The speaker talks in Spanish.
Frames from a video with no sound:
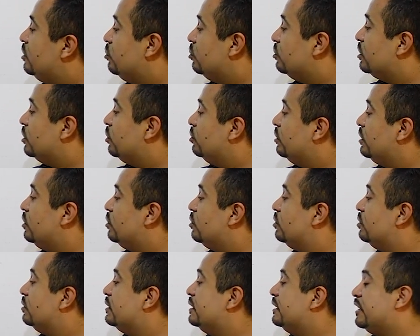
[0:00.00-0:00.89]
Yo te lo
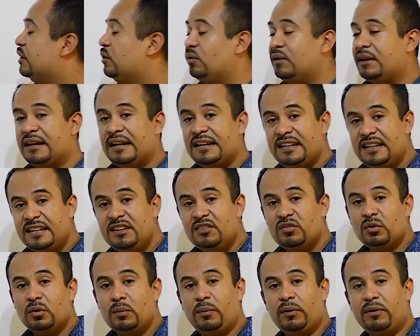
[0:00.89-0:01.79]
digo, te lo
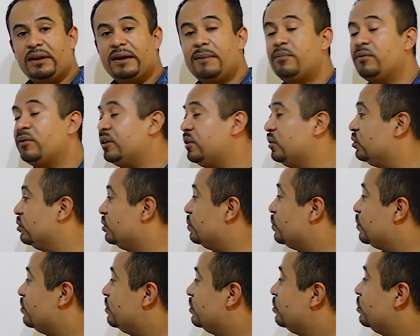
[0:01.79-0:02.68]
garantizo. ¿Por qué? Porque yo soy
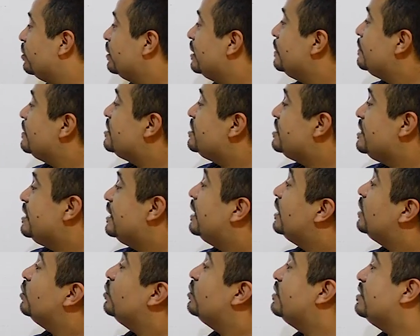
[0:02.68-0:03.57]
profesor de
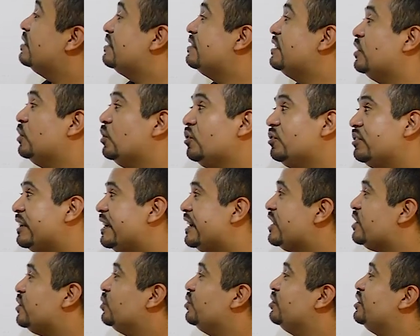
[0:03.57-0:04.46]
bachillerato desde hace 12
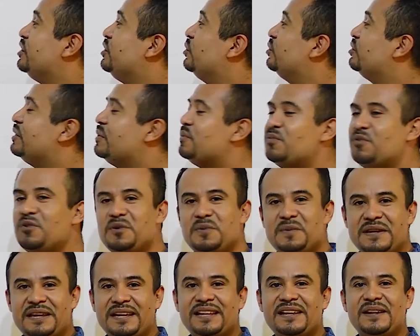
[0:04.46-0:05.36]
años y yo sé muy
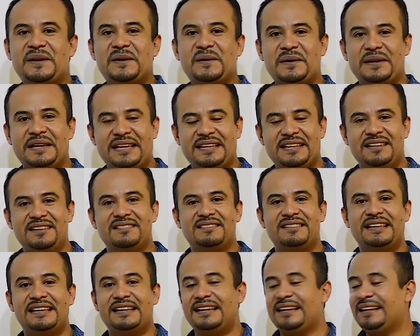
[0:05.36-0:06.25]
bien lo que allí
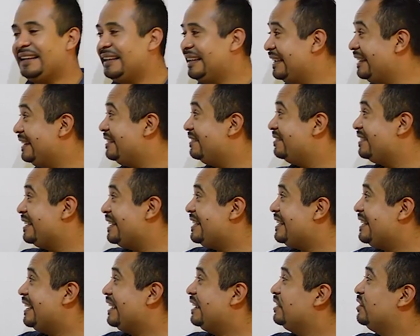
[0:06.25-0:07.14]
se
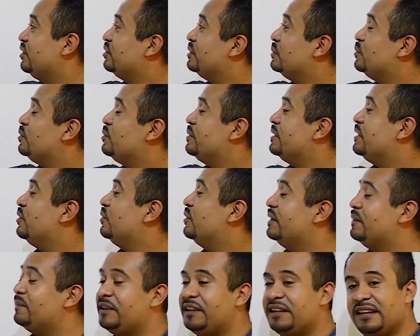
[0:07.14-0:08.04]
enseña. Yo sé muy bien lo
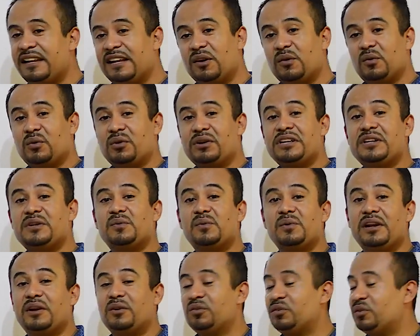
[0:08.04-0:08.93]
que viene la
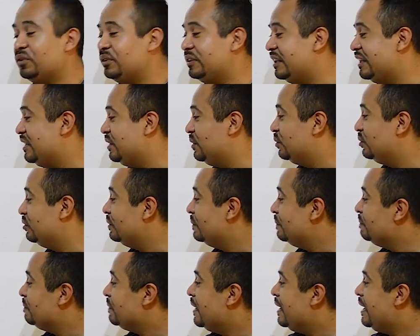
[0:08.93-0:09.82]
currícula, los contenidos.